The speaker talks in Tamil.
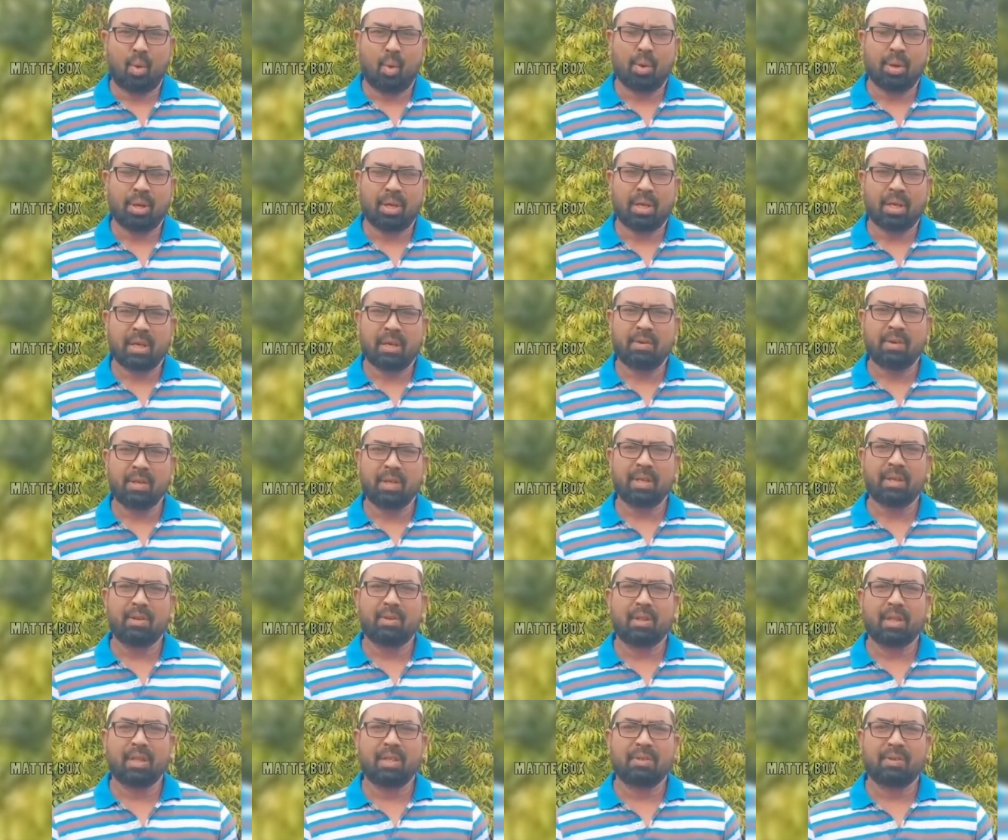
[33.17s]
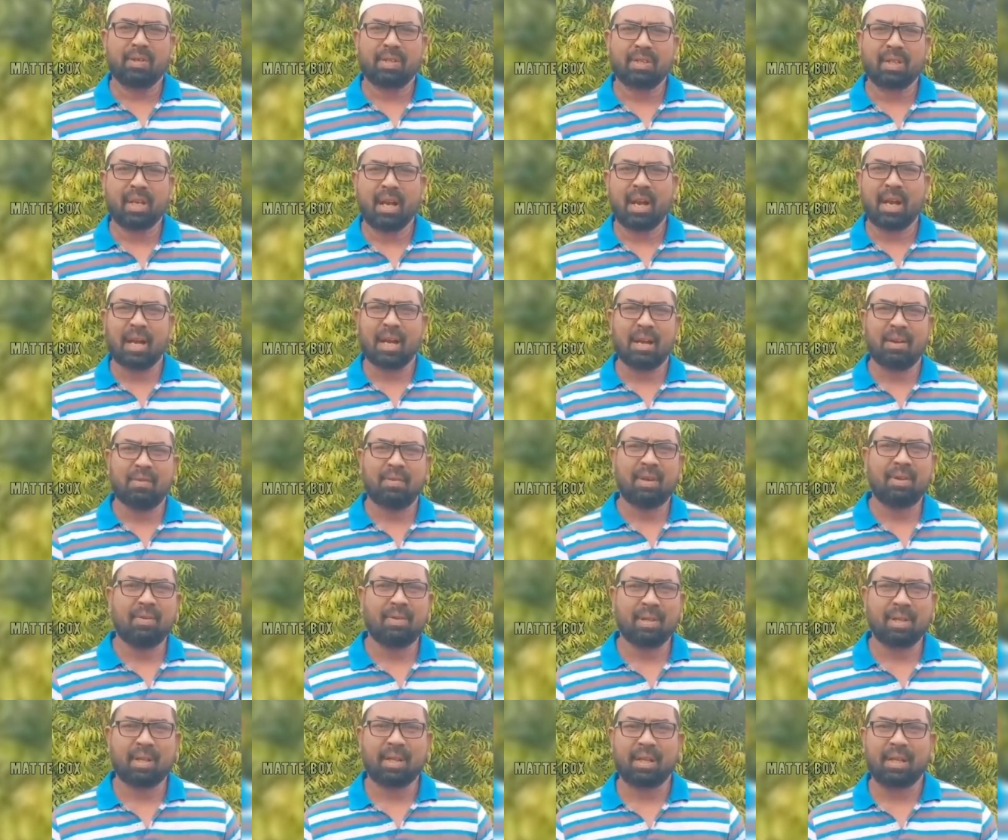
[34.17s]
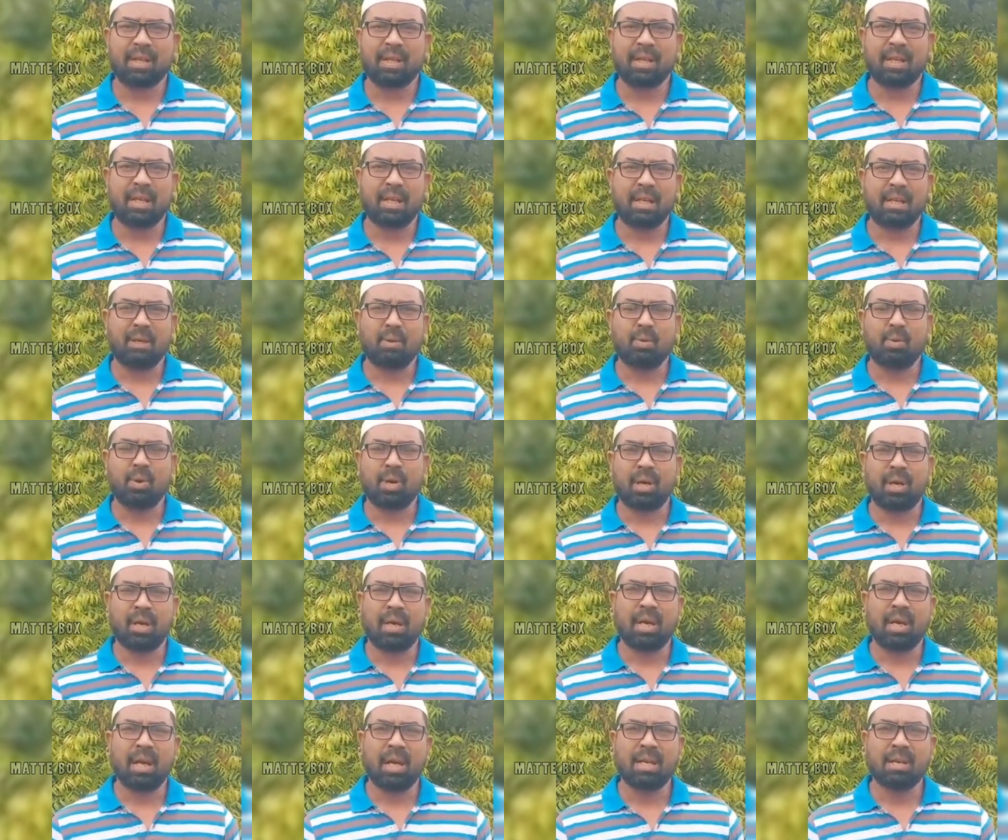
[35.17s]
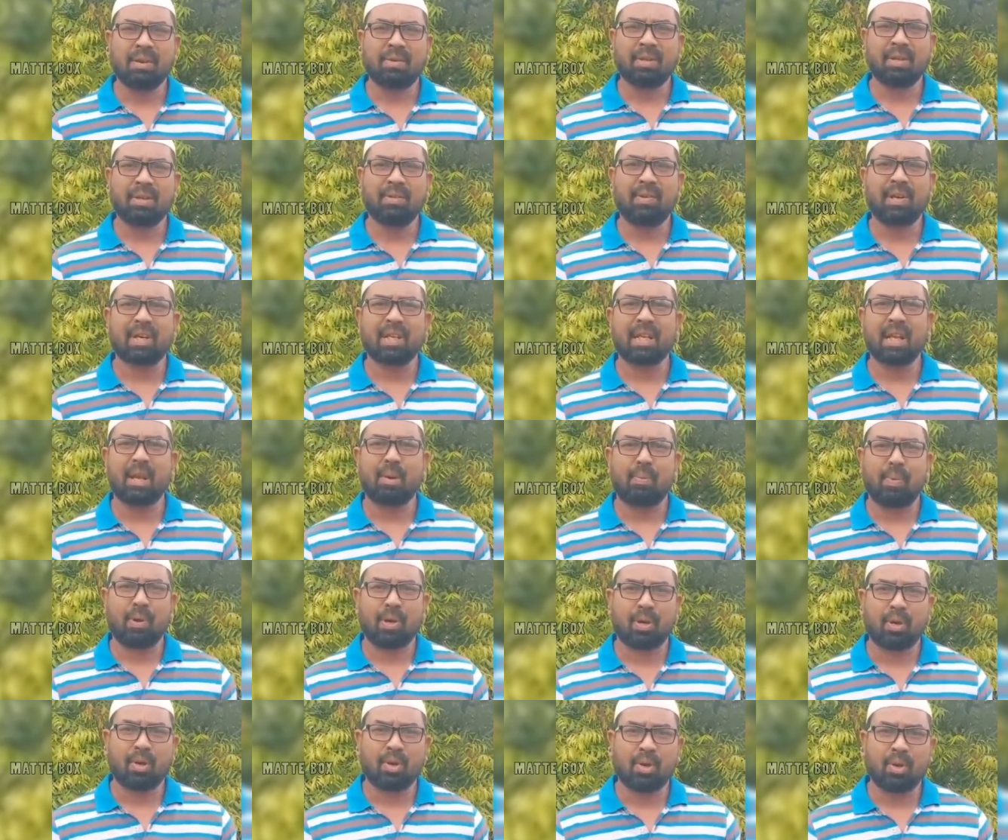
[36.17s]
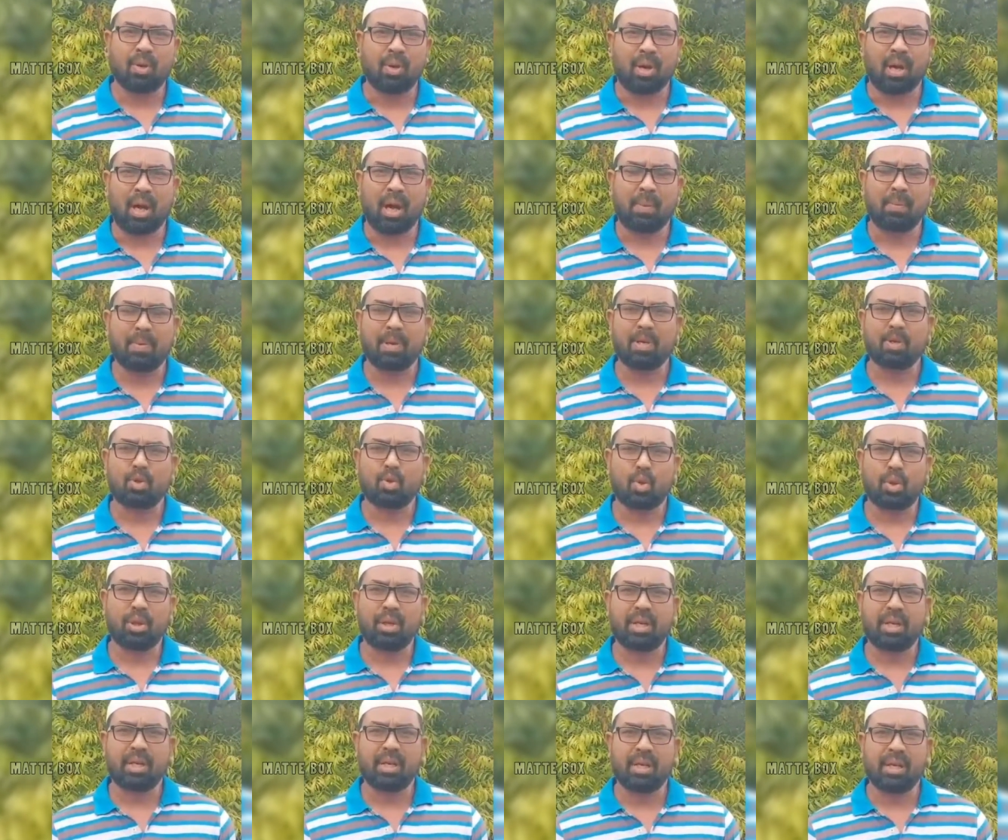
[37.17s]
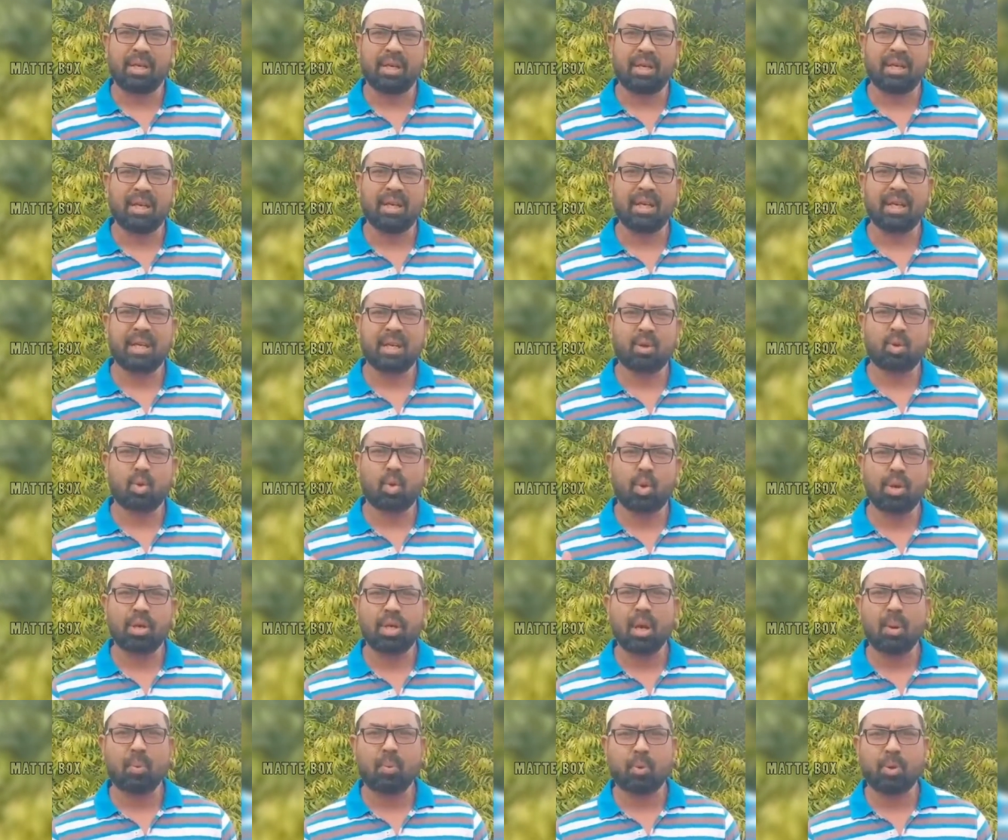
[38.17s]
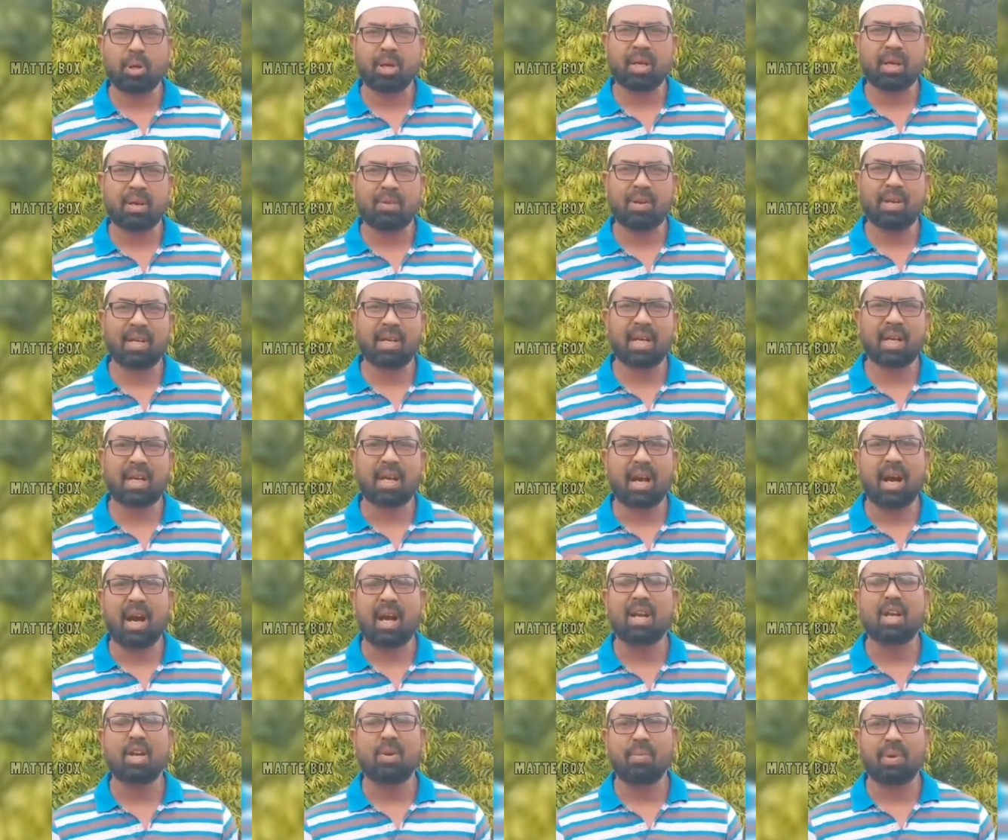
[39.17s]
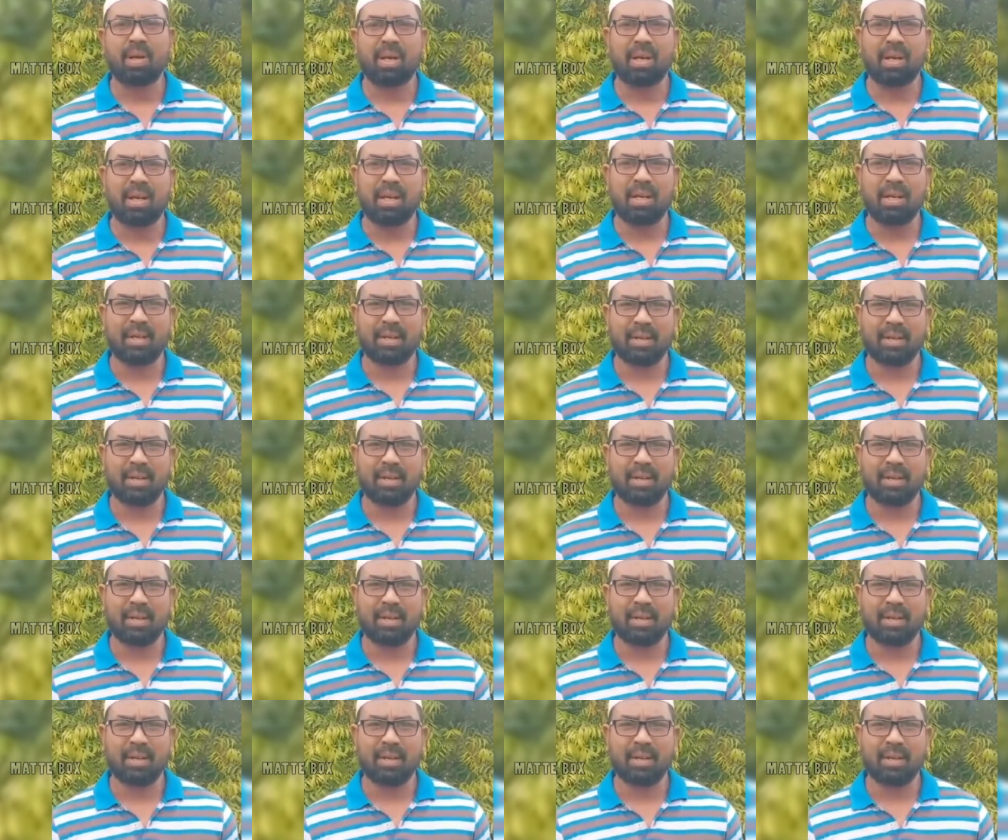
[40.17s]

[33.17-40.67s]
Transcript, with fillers: ஒரு இருபது இருபத்தஞ்சி வருஷம் ஆனாவே வந்து இவங்க எல்லாரையும் வந்து விடுதலை பண்ணணும் அப்படின்னு சொல்லிட்டு இன்னைக்கு கொடியை பிடிக்க வேண்டிய காரணம் என்ன